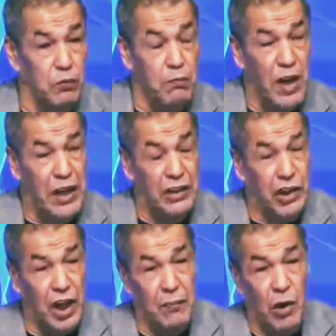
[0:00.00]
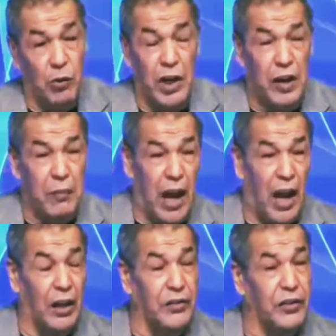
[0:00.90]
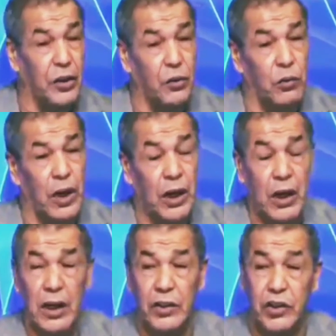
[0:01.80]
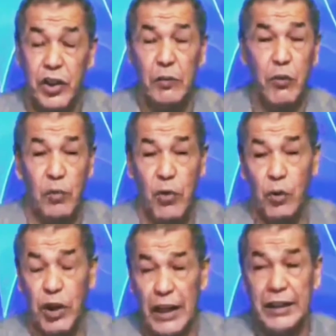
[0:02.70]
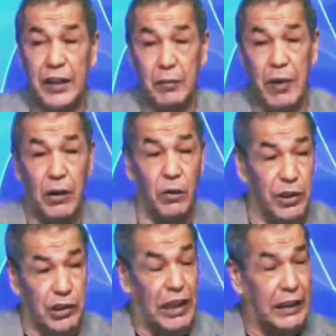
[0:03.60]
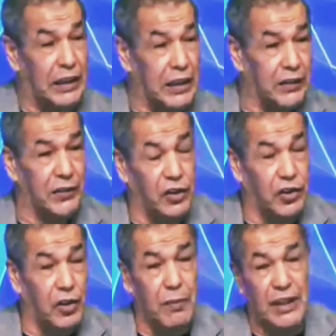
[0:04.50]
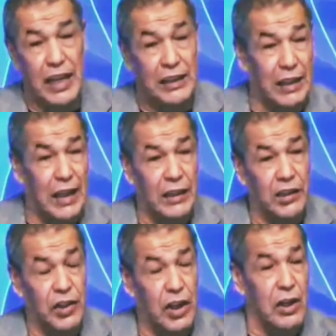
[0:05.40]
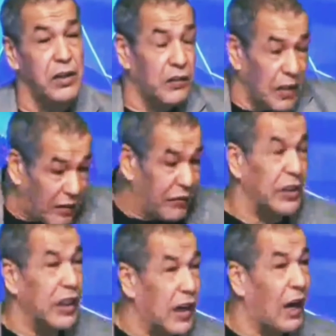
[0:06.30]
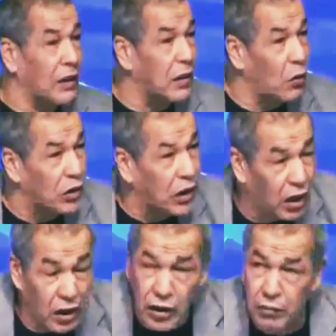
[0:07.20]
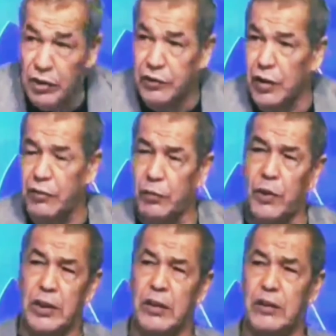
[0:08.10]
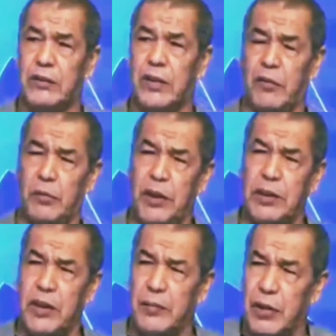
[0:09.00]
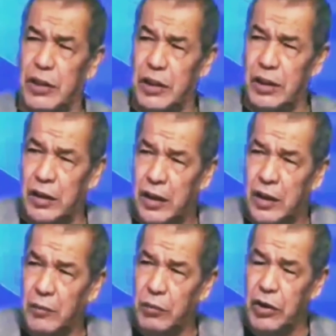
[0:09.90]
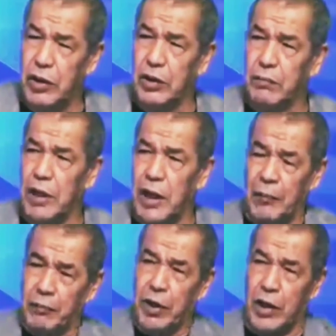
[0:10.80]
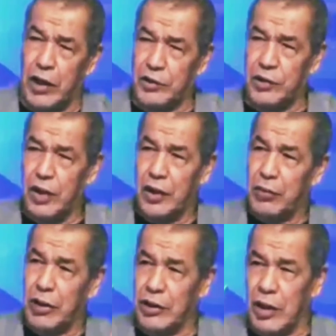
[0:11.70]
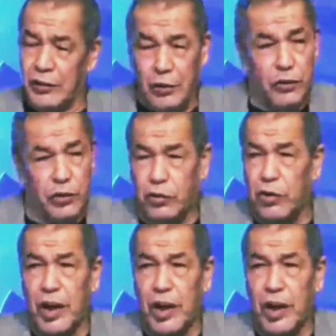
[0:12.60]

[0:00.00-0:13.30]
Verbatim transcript: ما راكش رابح ولا رابح 1-0 ولا تجي مومون وين عندك بالون باش تعطيني نسجل ما تعطيها ليش نزعف ندير هكذا وكذا مي سافي با دير سافي با دير بلي بلي ما نحبكش بلي كذا سيت اون